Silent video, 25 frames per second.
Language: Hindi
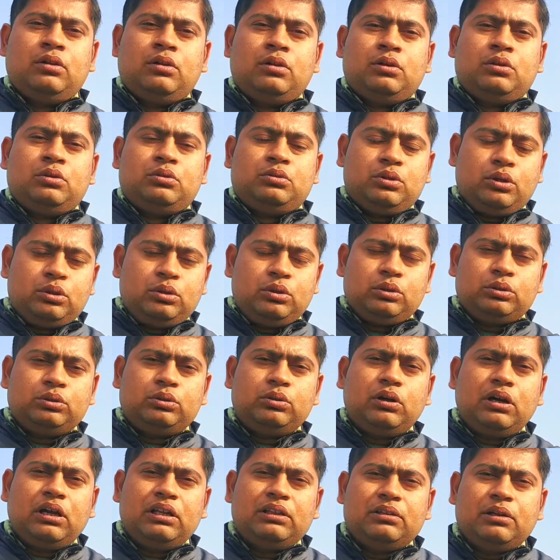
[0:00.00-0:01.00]
सो so, दोस्तों
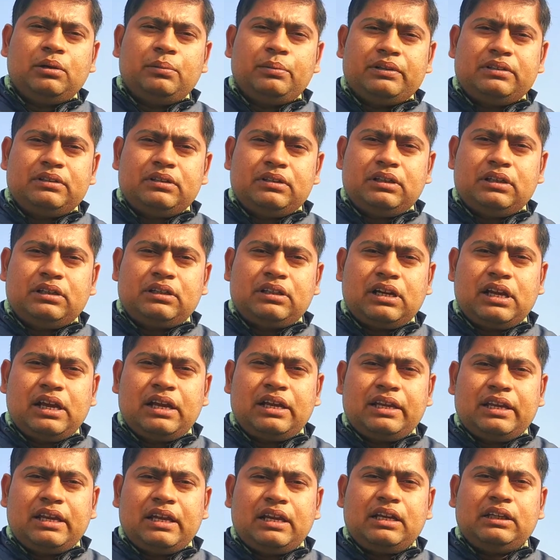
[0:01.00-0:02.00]
अंत में बस इतना ही
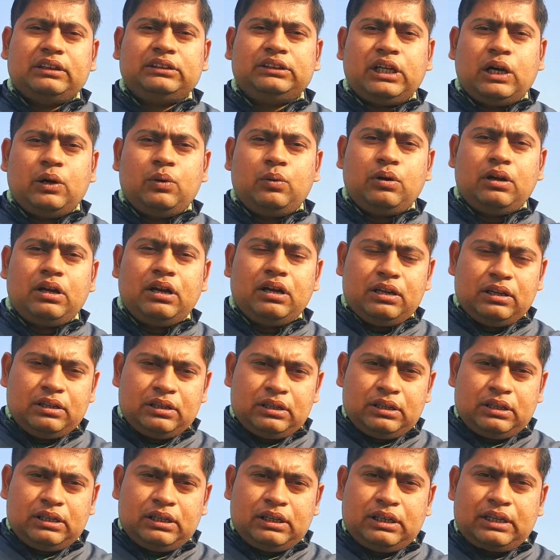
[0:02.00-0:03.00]
कहना चाहूँगा
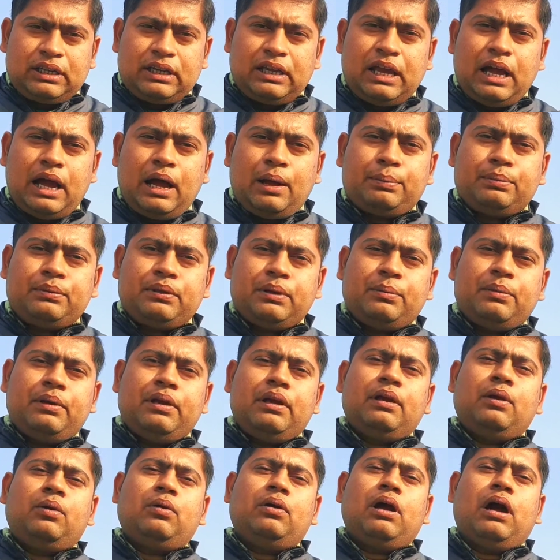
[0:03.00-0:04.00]
कि आप सभी
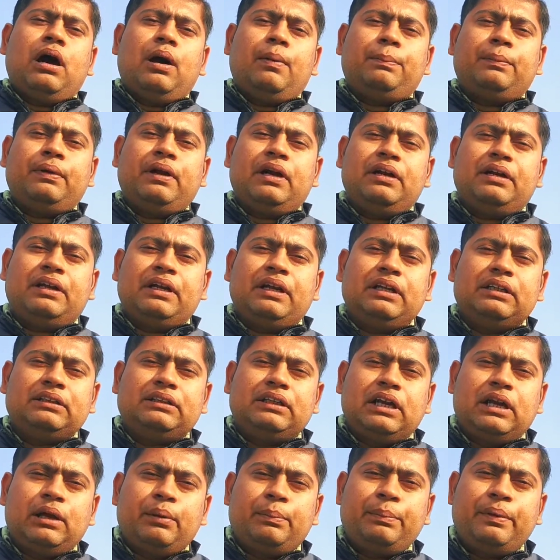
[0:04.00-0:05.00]
अपना ढेर सारा
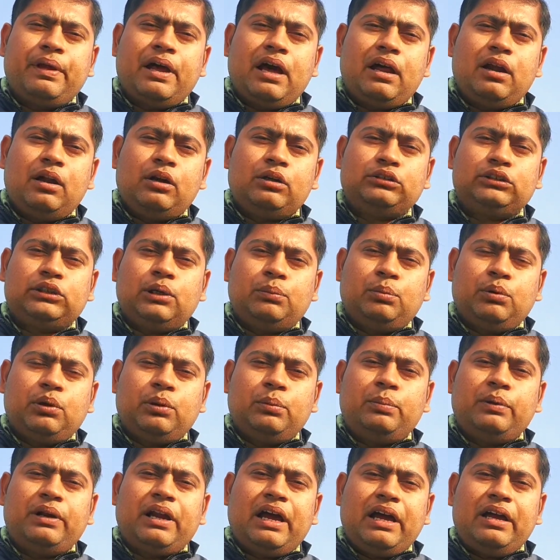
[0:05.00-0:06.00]
प्यार और सपोर्ट
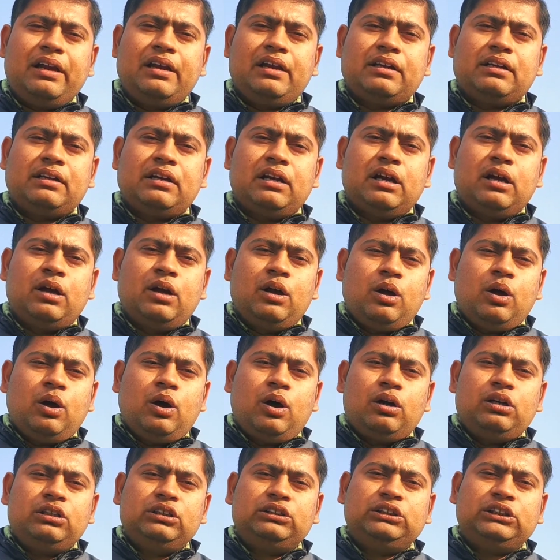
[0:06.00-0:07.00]
बनाए रखना और
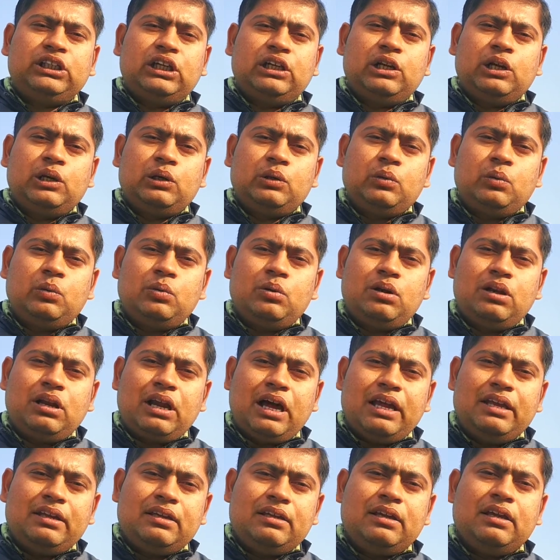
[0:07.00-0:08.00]
इस चैनल को
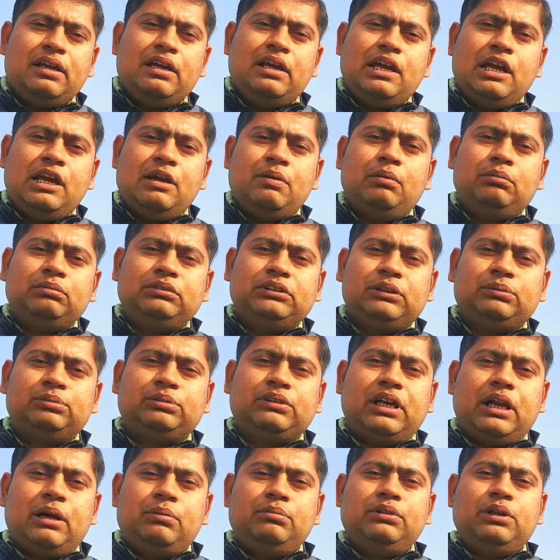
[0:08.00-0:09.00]
लाइक एवं
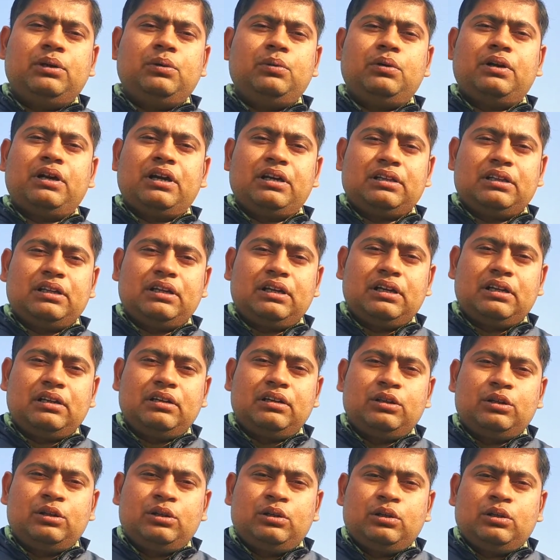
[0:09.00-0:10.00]
सब्सक्राइब जरूर कर
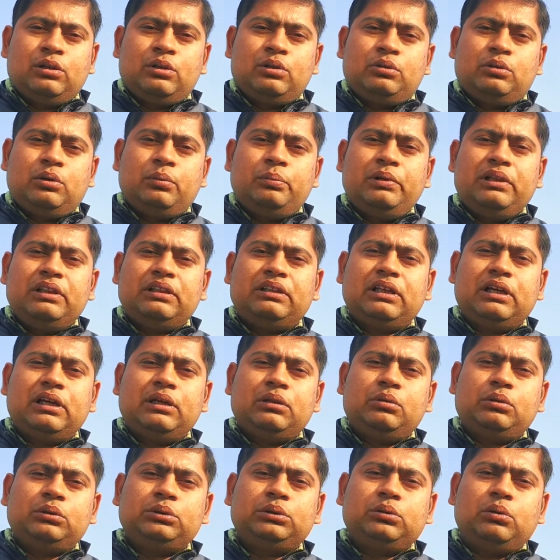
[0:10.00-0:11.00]
देना तो मिलते हैं
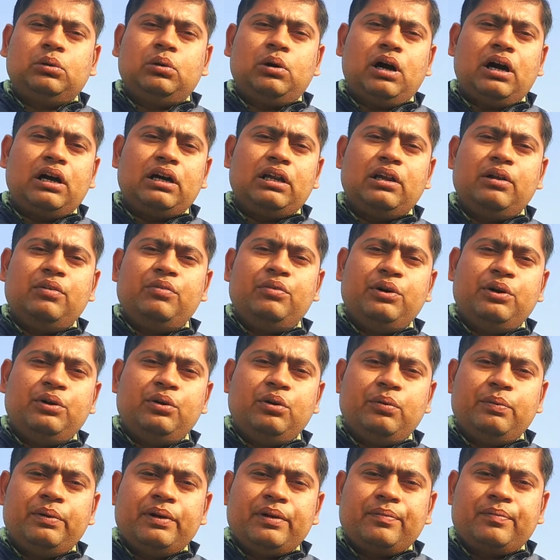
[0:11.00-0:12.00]
दोस्तों अगले वीडियो
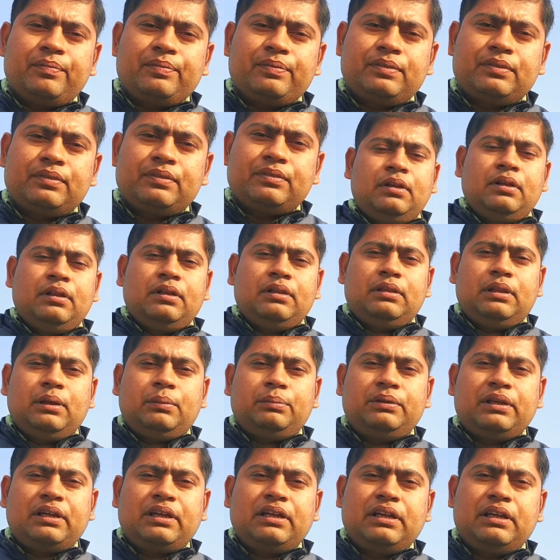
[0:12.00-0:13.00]
में
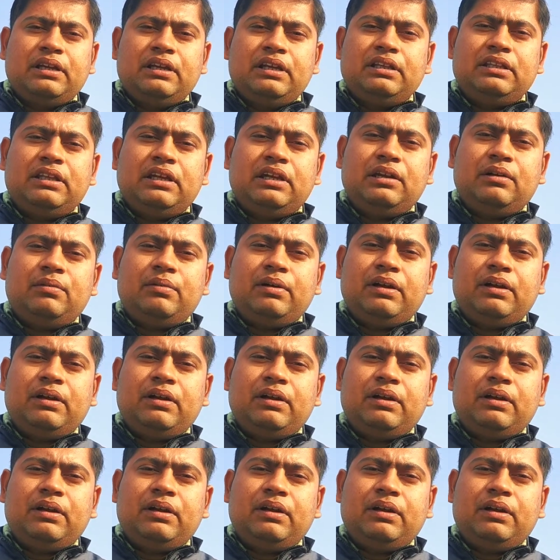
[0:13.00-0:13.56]
तब तक के लिए धन्यवाद